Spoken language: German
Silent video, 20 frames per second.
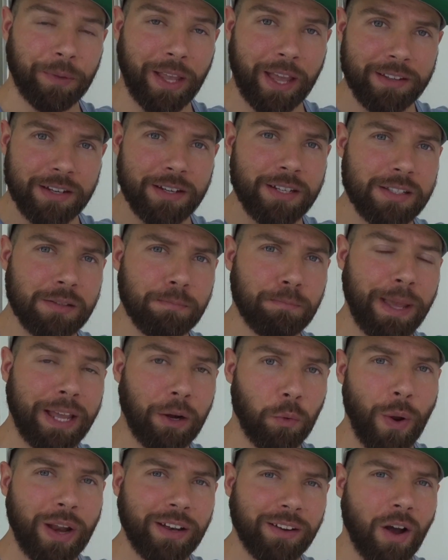Kennt ihr diesen
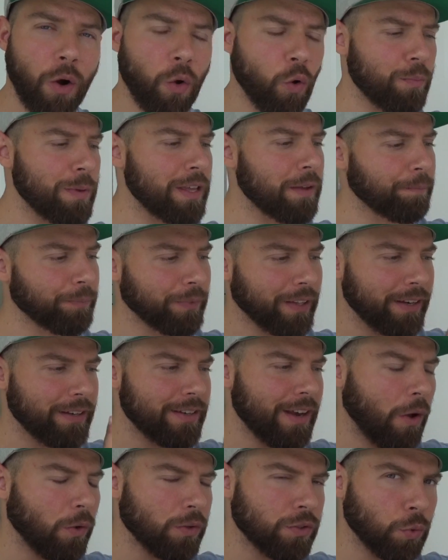Big Red Kaugummi?
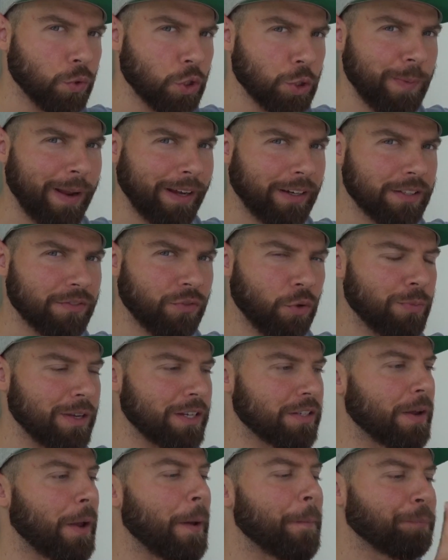Genau so schmeckt das für
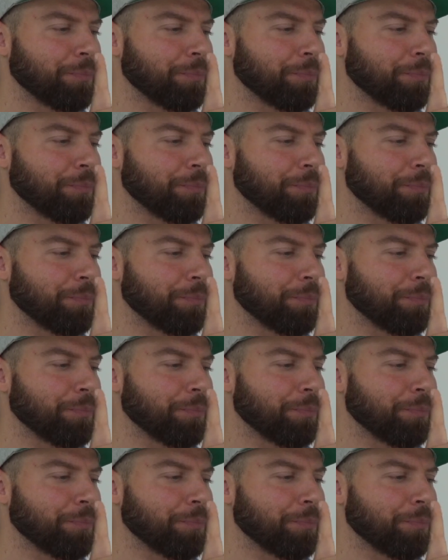mich.